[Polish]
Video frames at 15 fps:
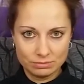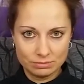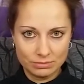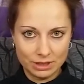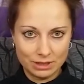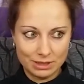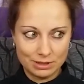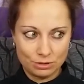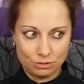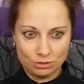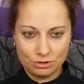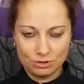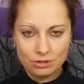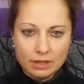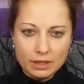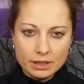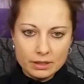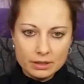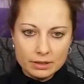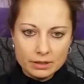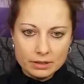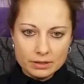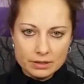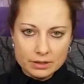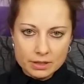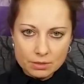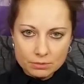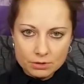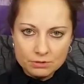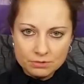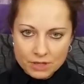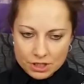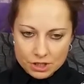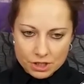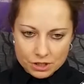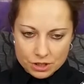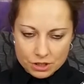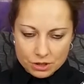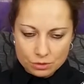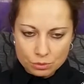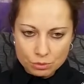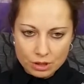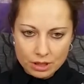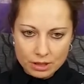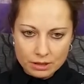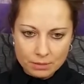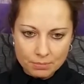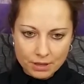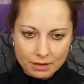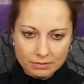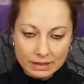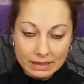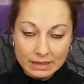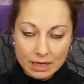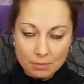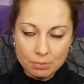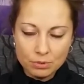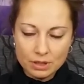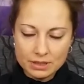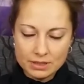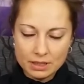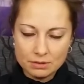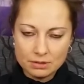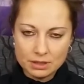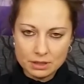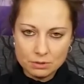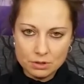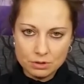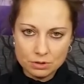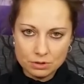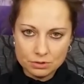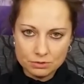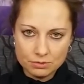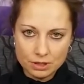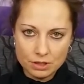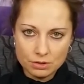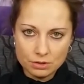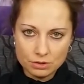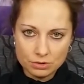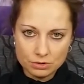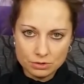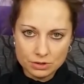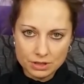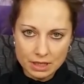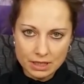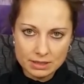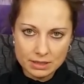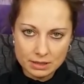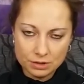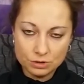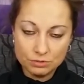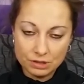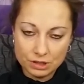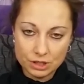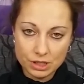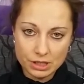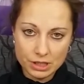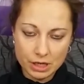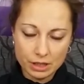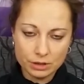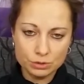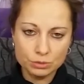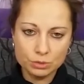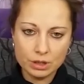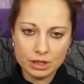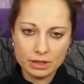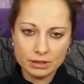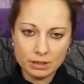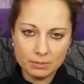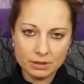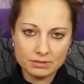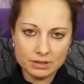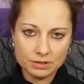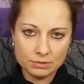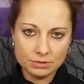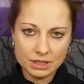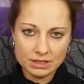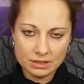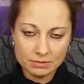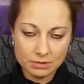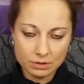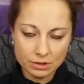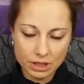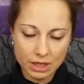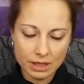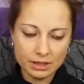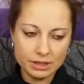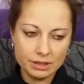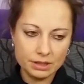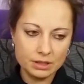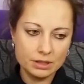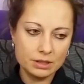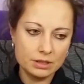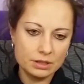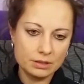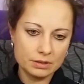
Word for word: takie coś. Y, są dwie rzeczy, które naprawdę ja polecam z całego swojego serca i doświadczenia, które naprawdę są niezawodne i,